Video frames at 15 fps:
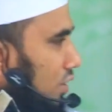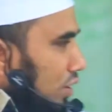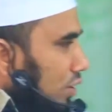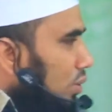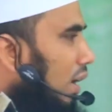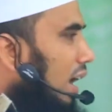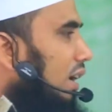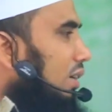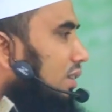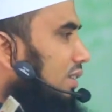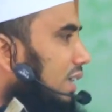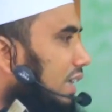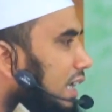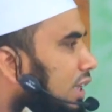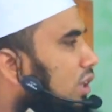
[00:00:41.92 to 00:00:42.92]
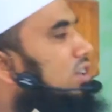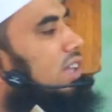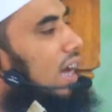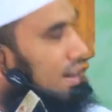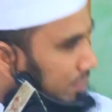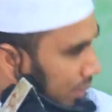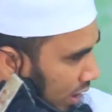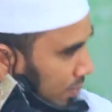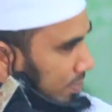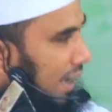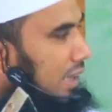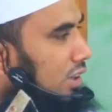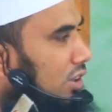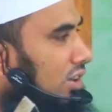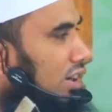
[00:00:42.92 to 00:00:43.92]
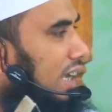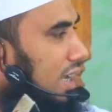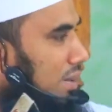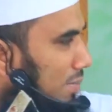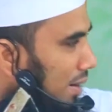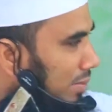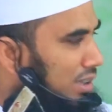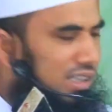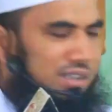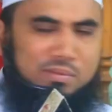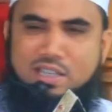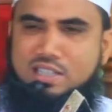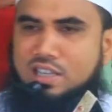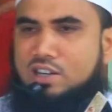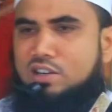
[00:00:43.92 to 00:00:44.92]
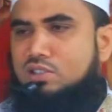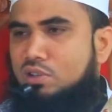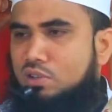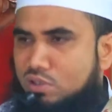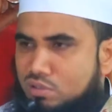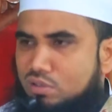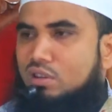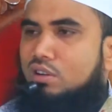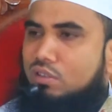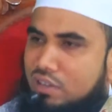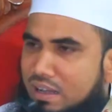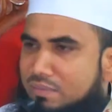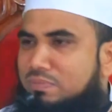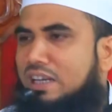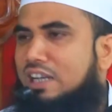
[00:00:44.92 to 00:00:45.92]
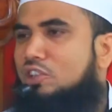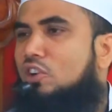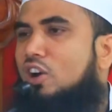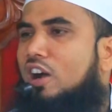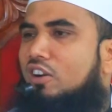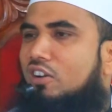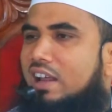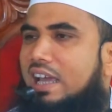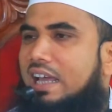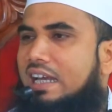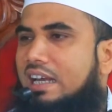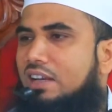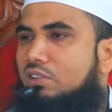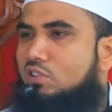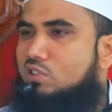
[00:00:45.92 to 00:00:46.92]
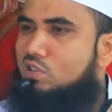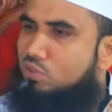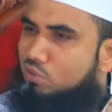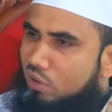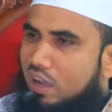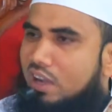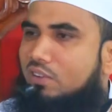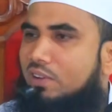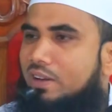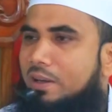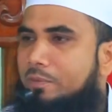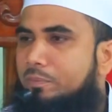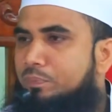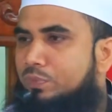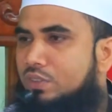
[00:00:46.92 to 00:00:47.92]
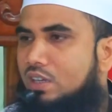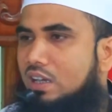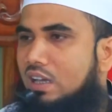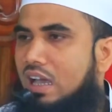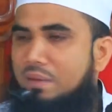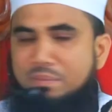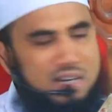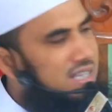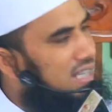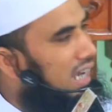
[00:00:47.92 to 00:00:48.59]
জন্য দোয়া করতে কিন্তু তারপরে বাধ্য হয়ে ইমামতি বাঁচানোর জন্য জোর করে আপনারা দোয়া করায় নেন হুজুর দোয়া করেন আমরা